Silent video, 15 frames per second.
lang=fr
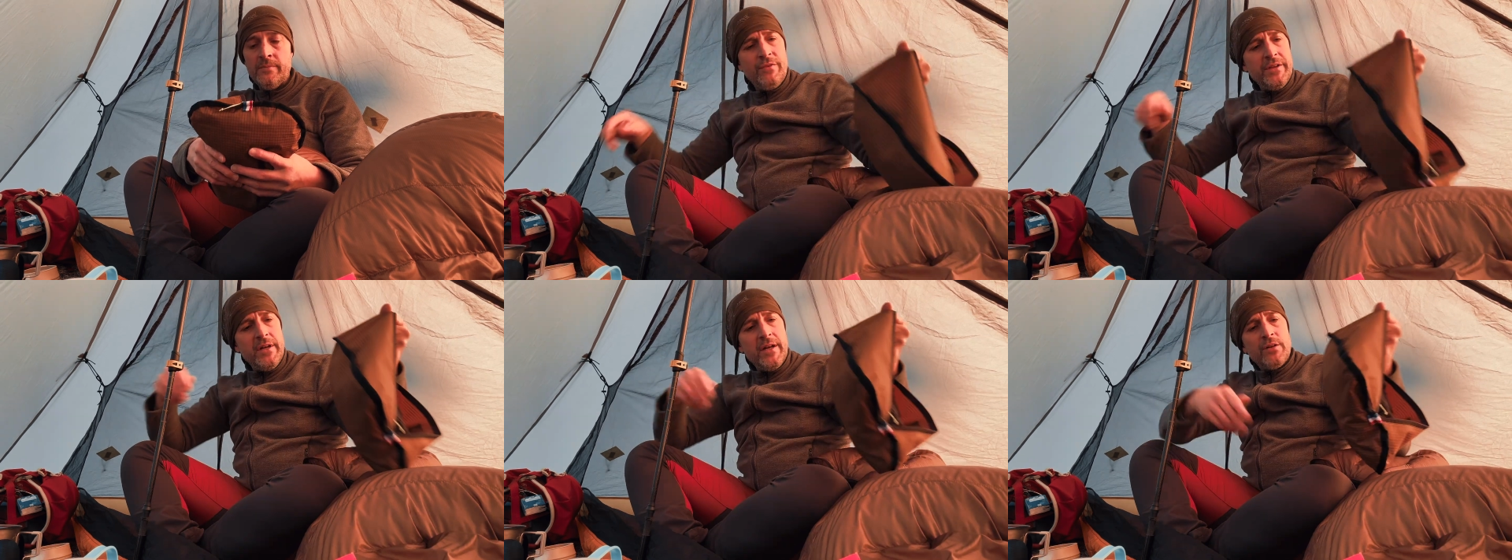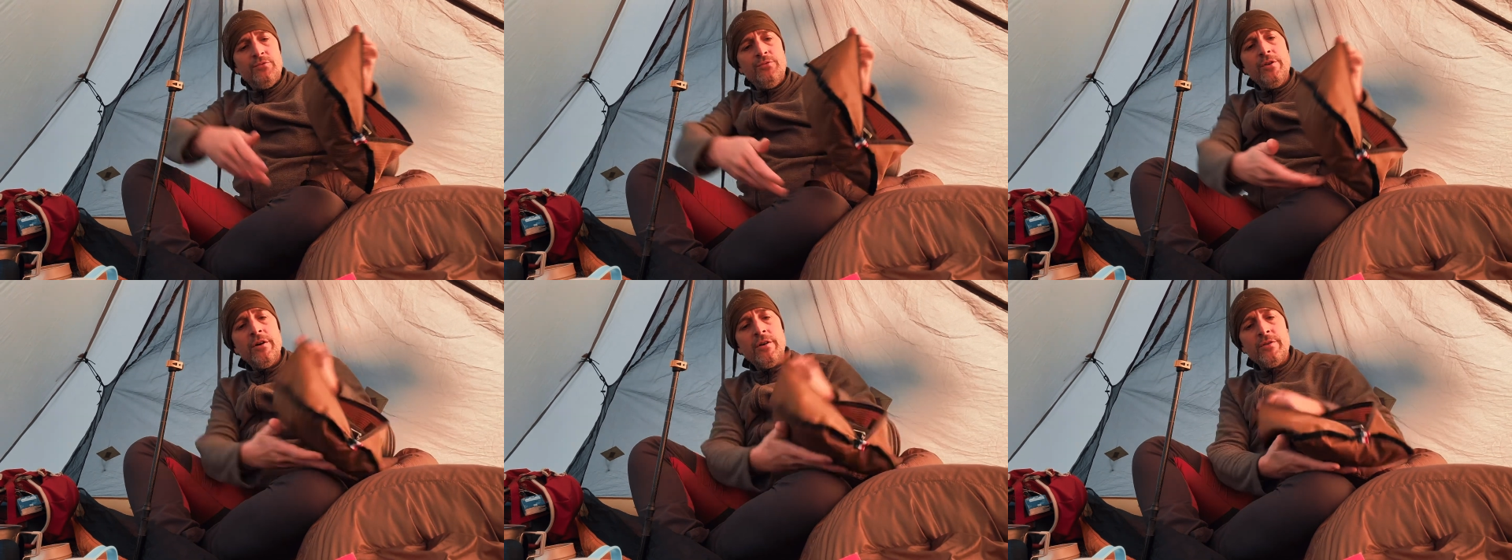Vous voyez la
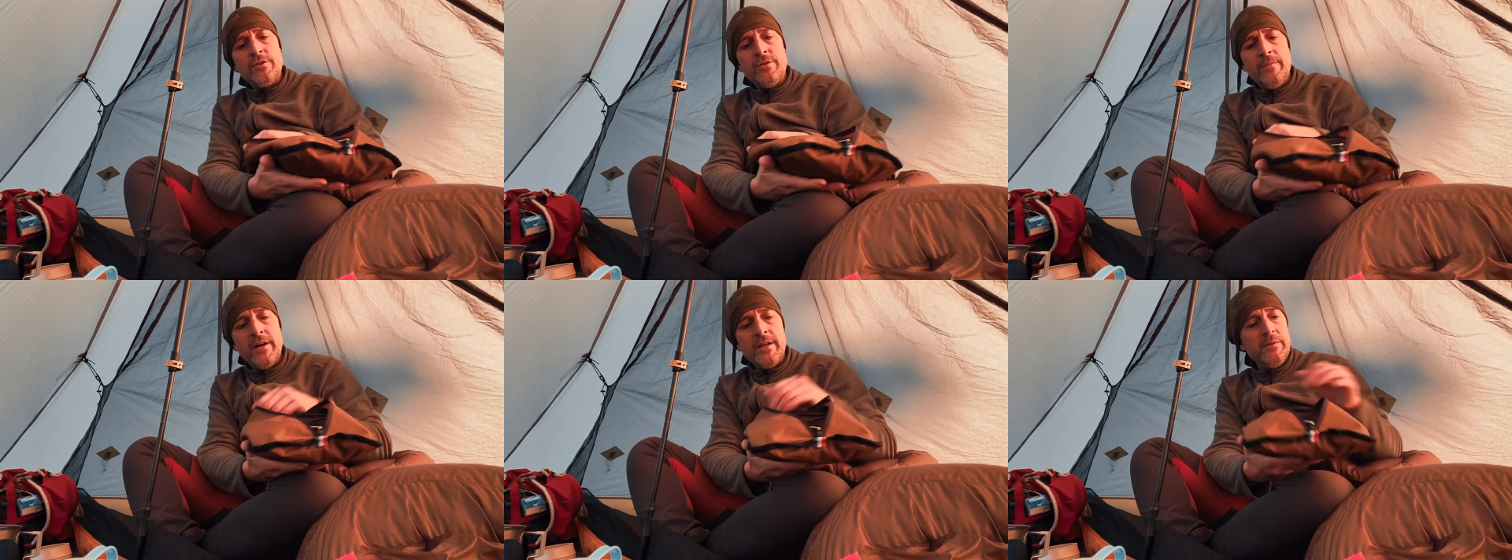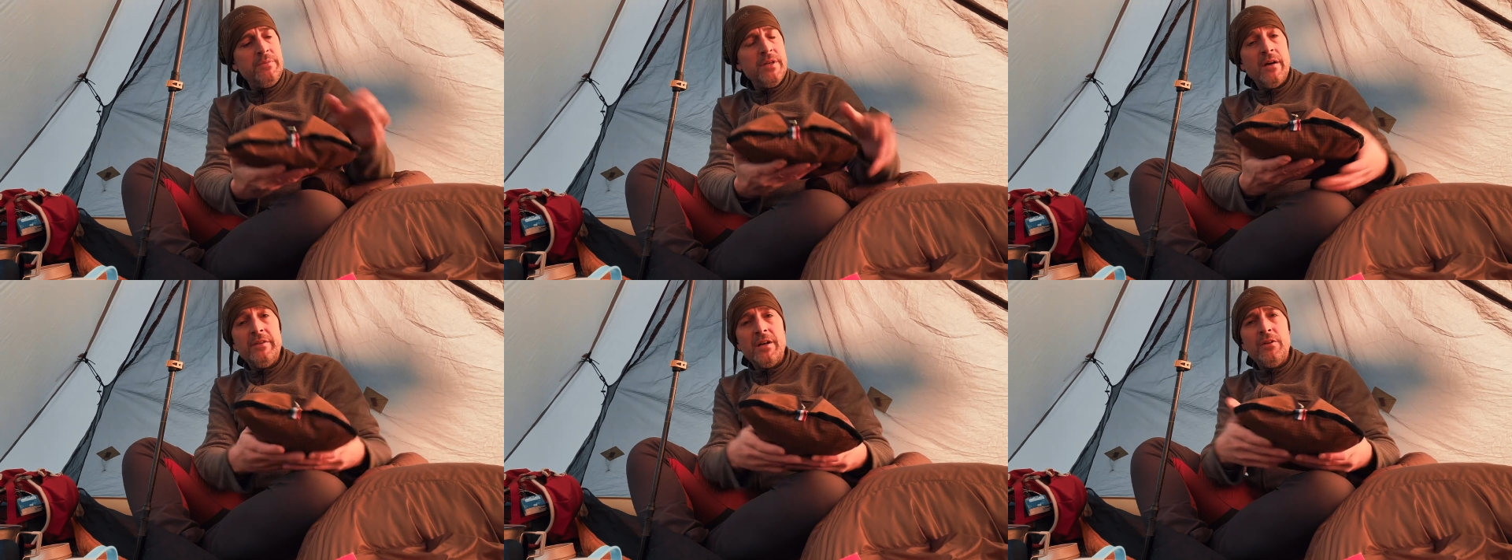couleur se marie
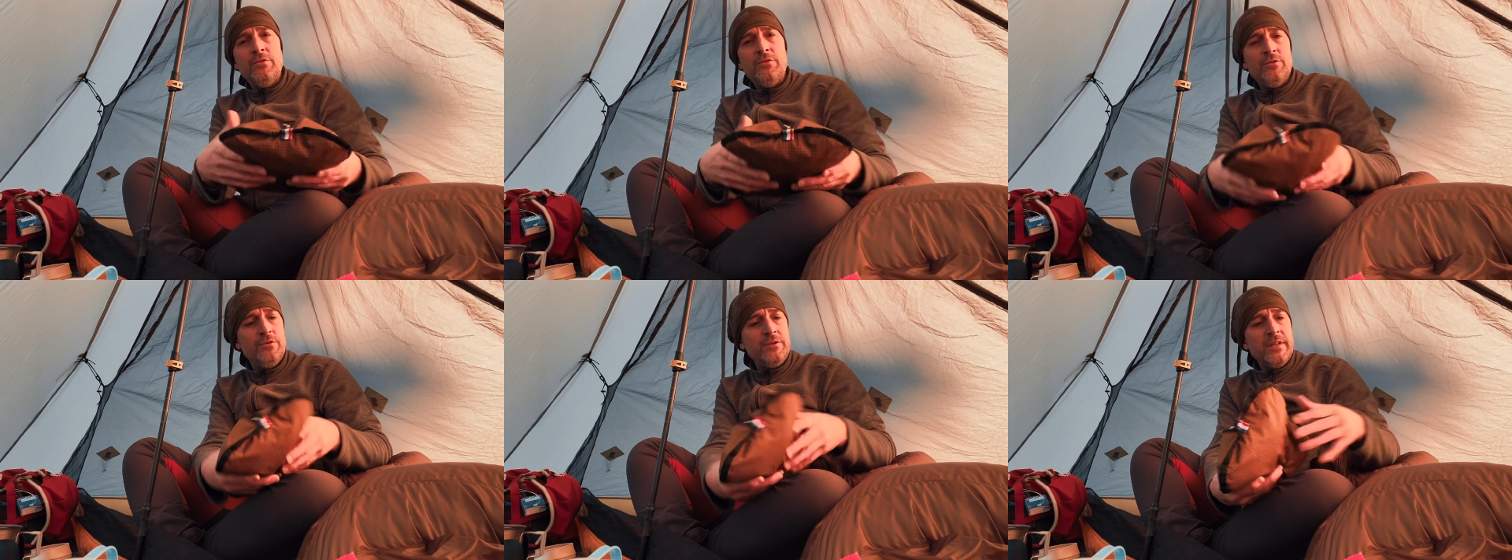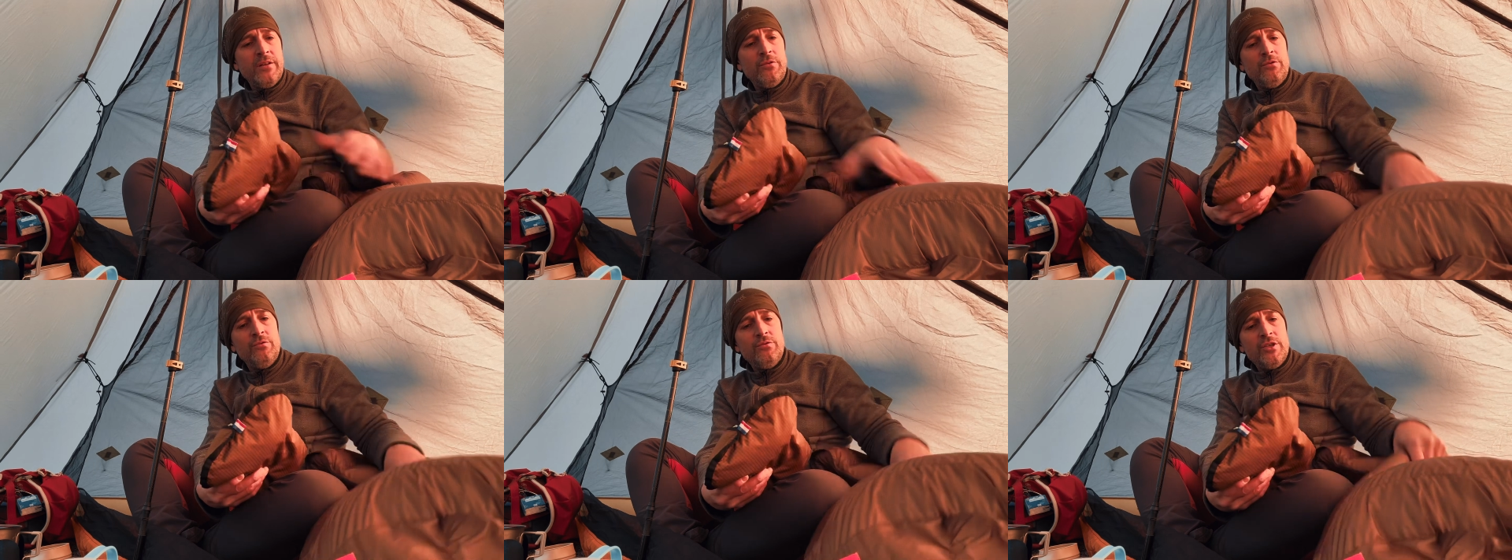bien avec le,
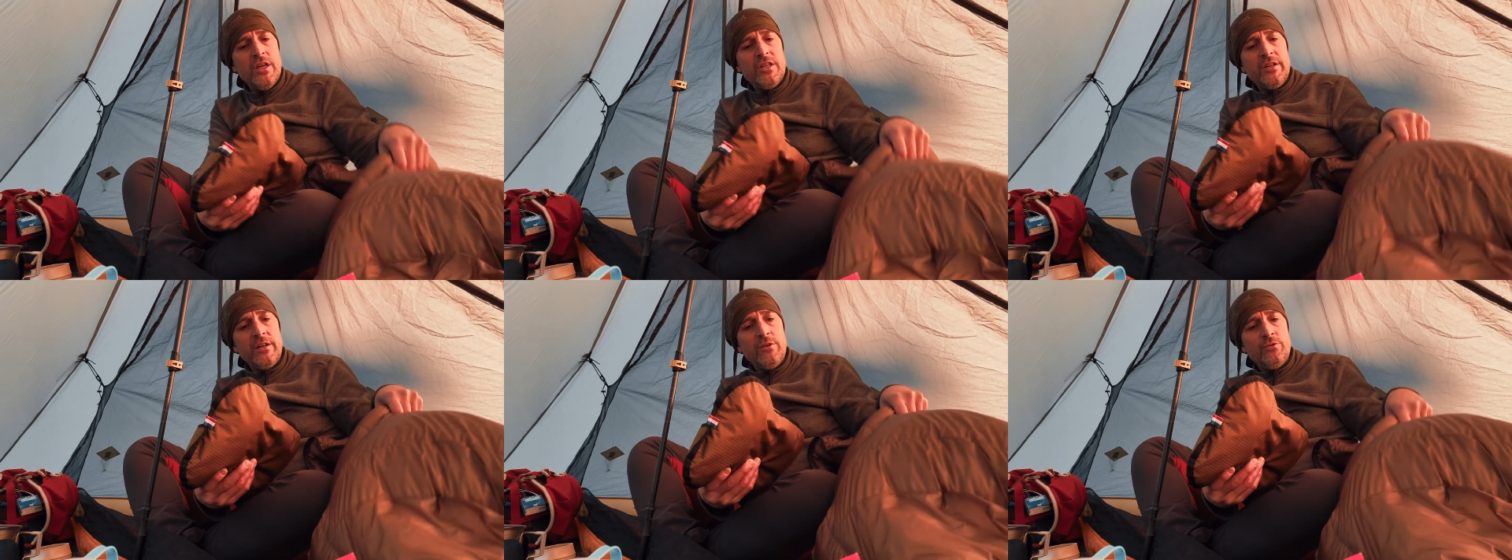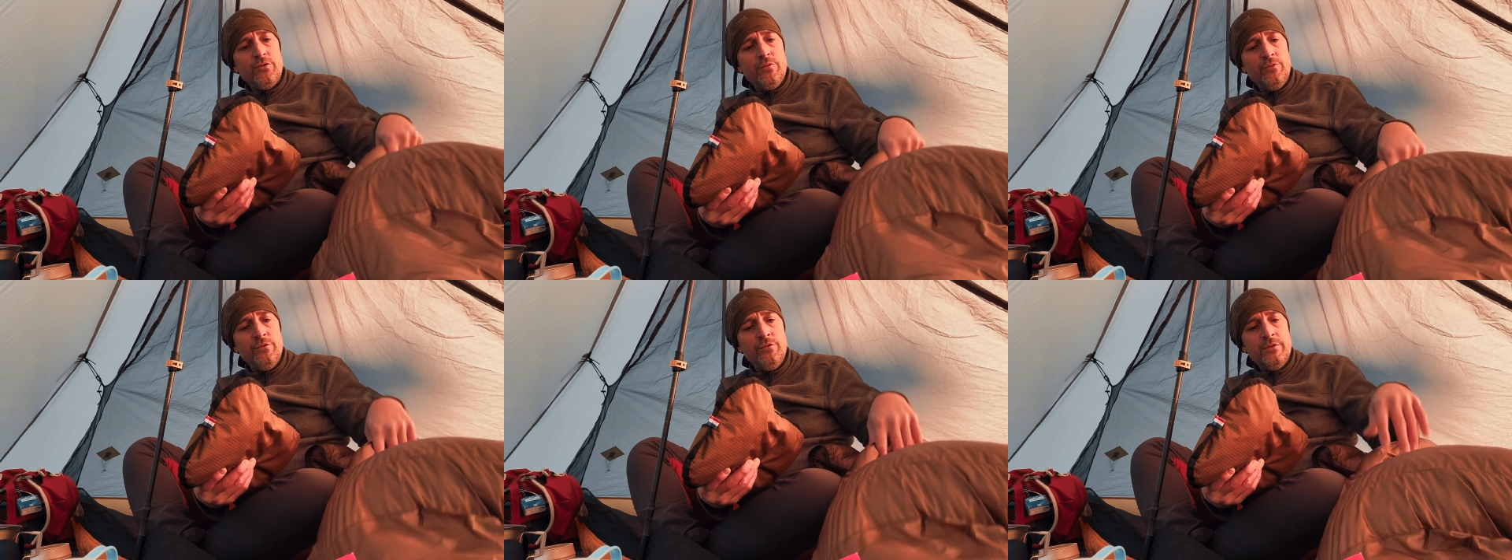sac de couchage, avec le
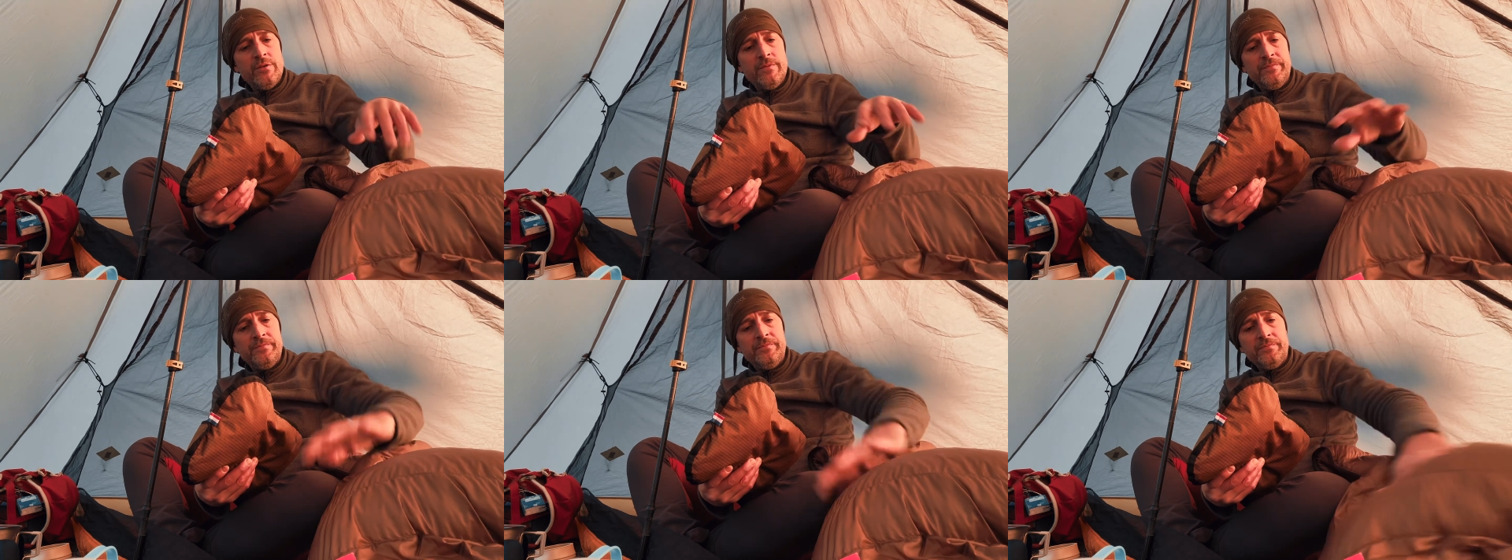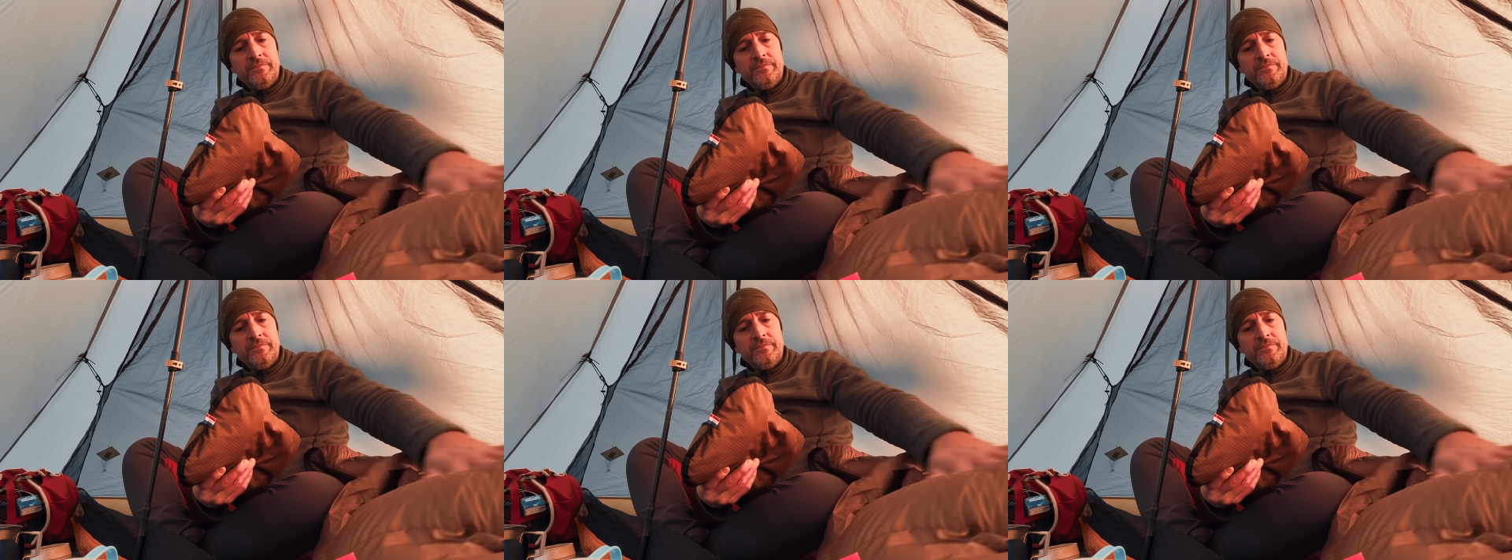cumulus.